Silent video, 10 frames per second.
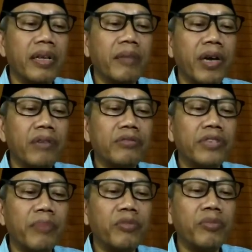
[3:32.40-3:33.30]

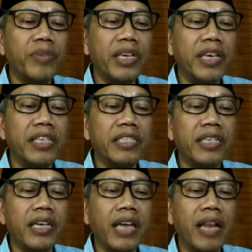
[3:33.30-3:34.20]
Manusia bumi is
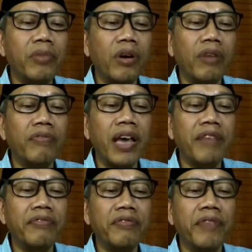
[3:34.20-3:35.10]
the realm of
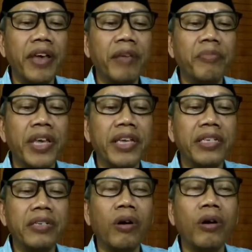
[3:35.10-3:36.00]
life where
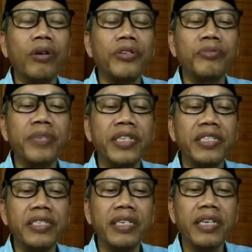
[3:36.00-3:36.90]
being or
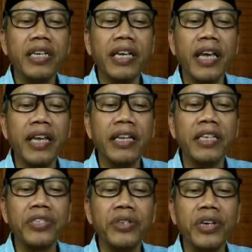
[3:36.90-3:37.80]
humans can
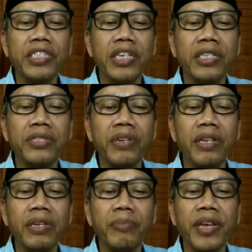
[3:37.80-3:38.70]
enjoy
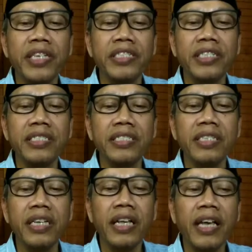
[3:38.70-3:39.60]
sensual
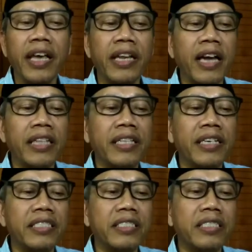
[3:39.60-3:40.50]
pleasures and
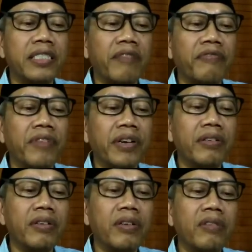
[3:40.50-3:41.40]
others
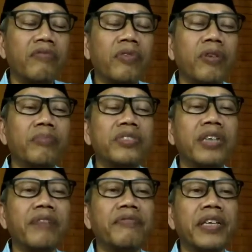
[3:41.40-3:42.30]
suffer from
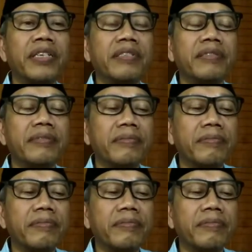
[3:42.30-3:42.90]
suffering.